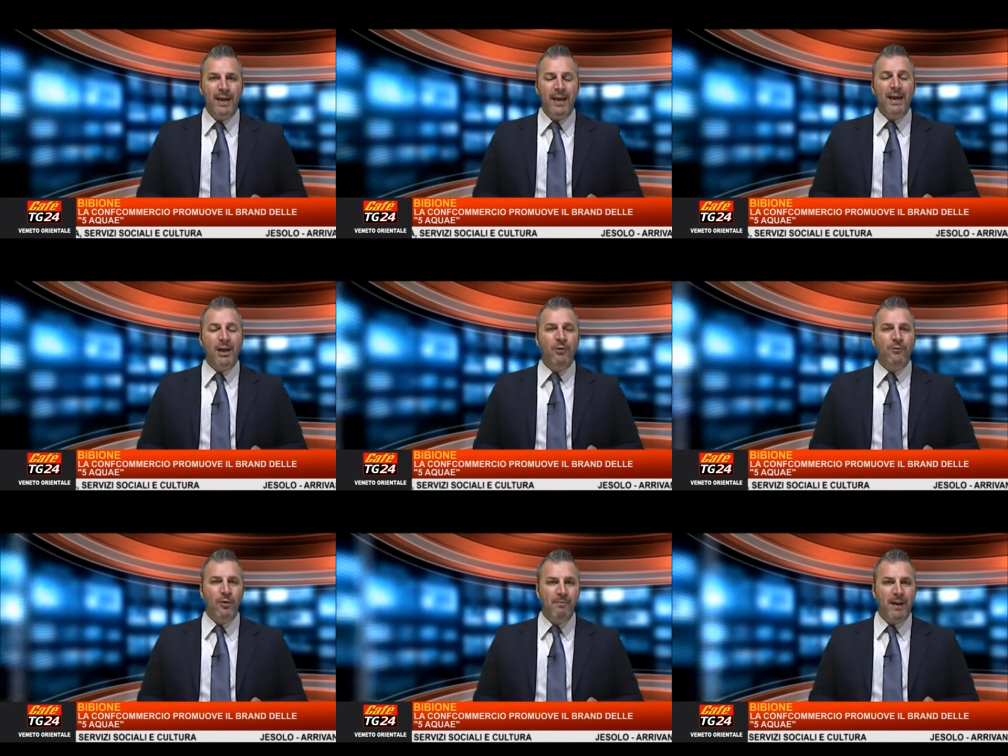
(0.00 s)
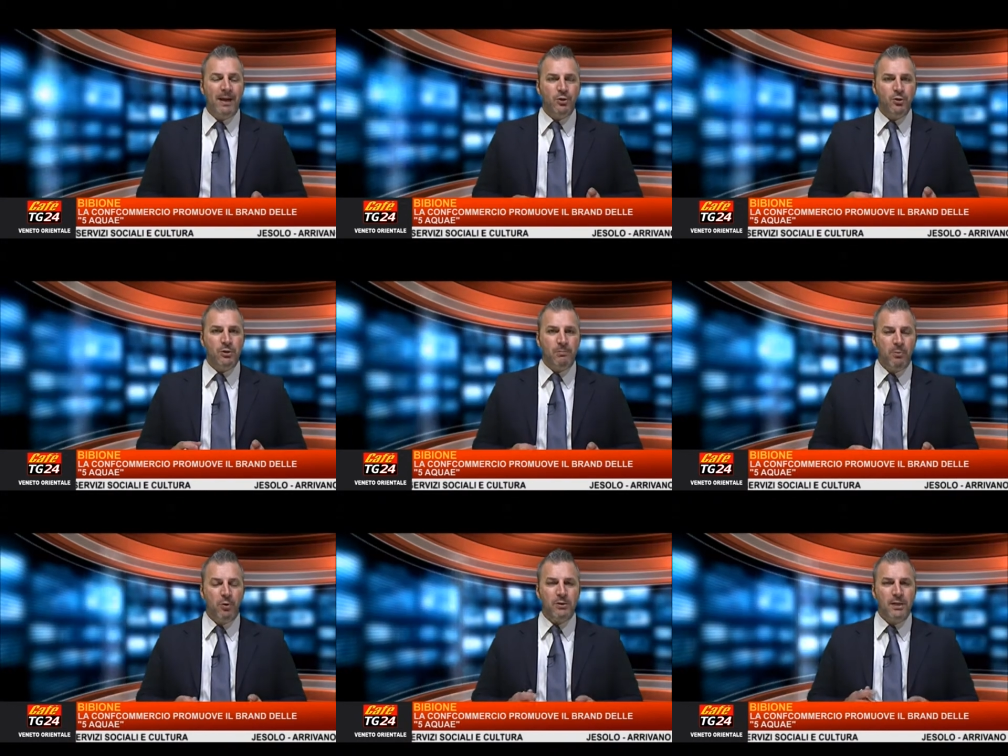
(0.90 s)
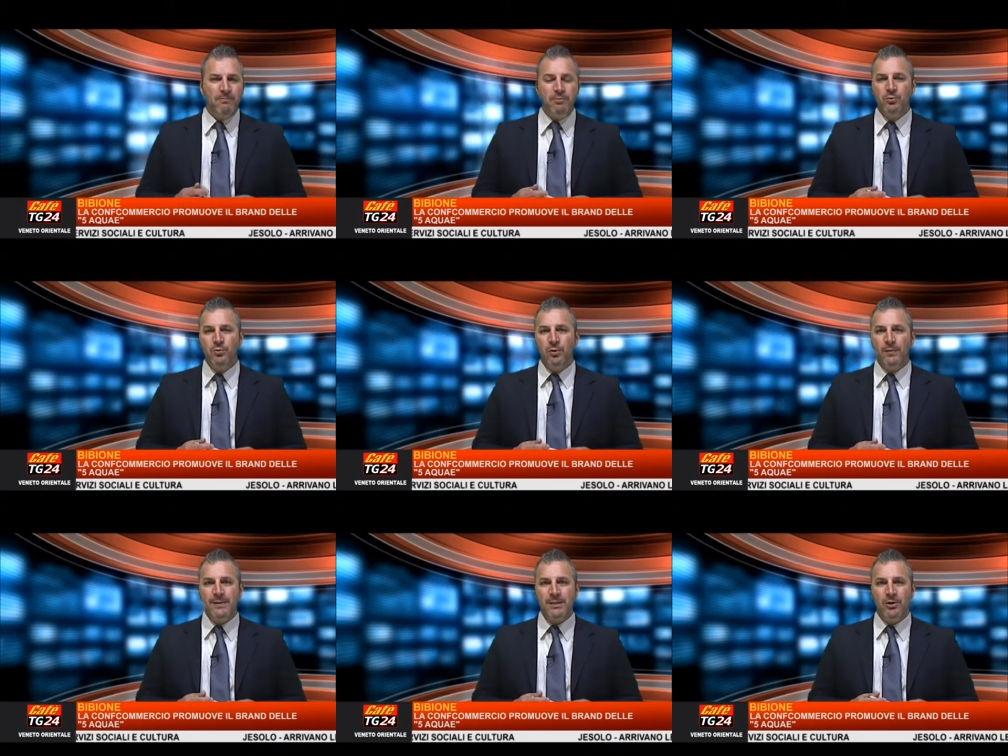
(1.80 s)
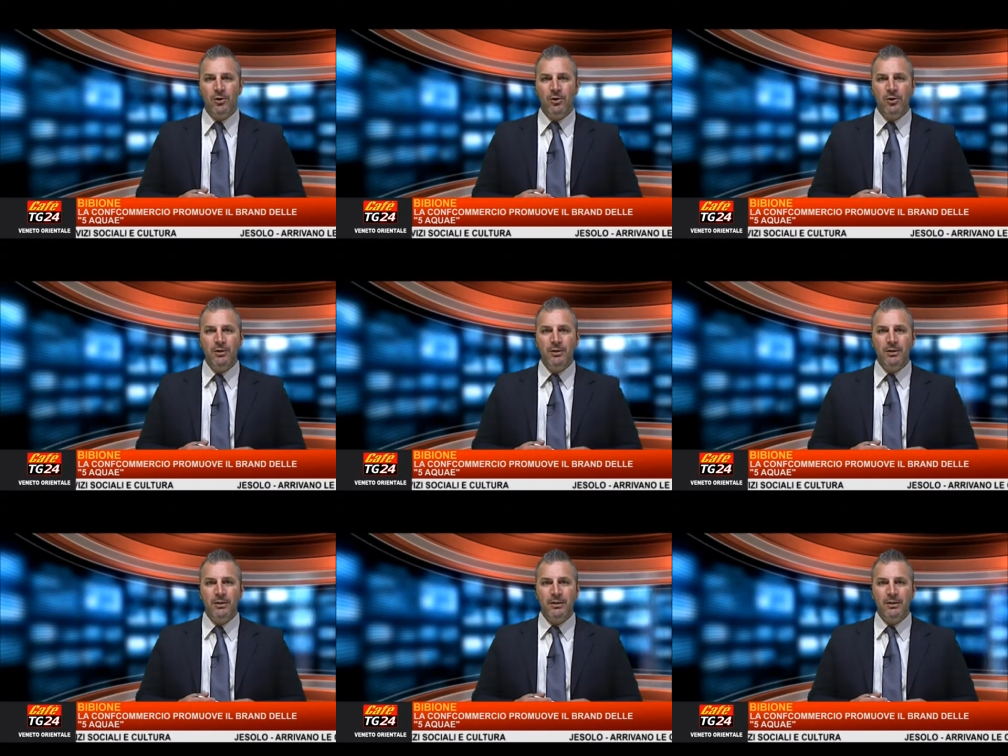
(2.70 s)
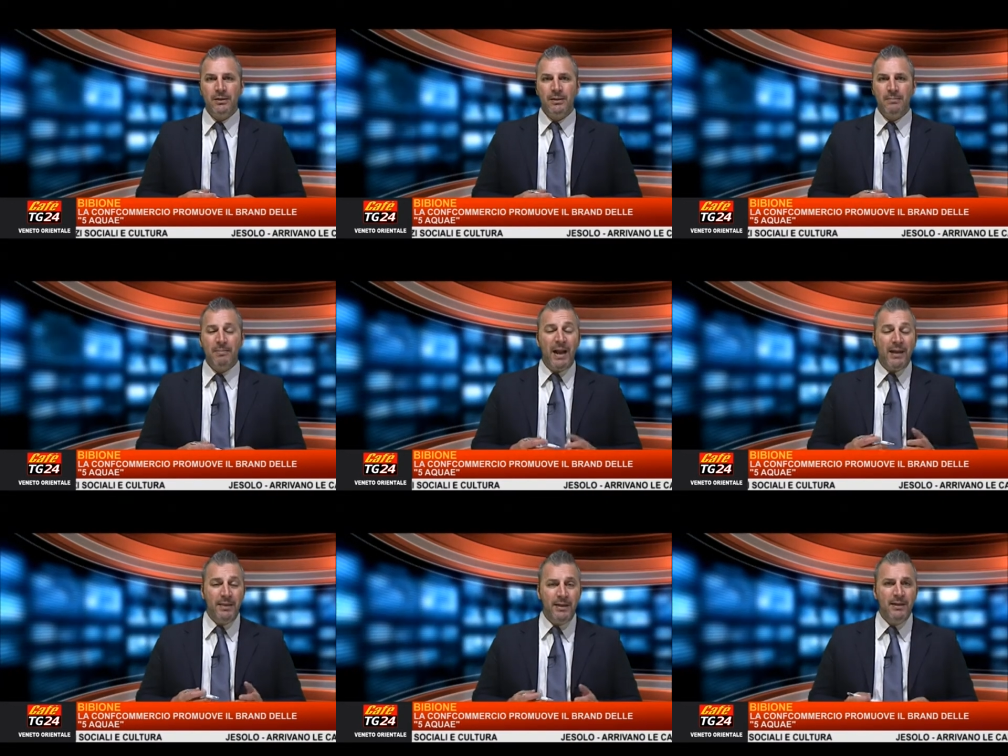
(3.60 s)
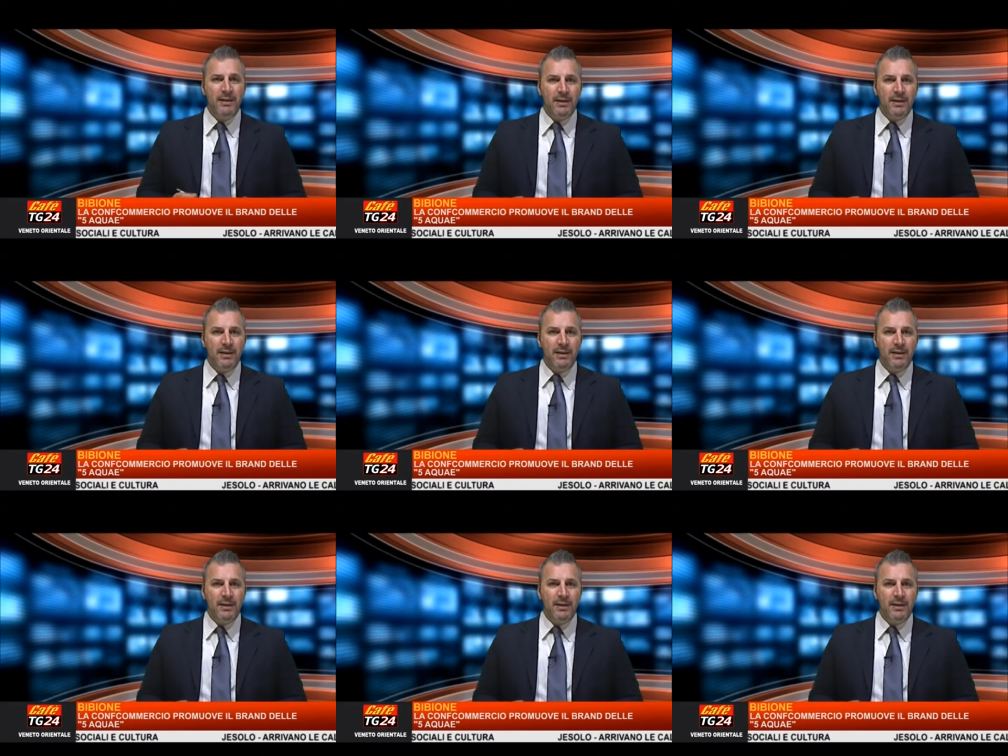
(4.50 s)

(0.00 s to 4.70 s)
e la Confcommercio sposa appunto questo eh, brand.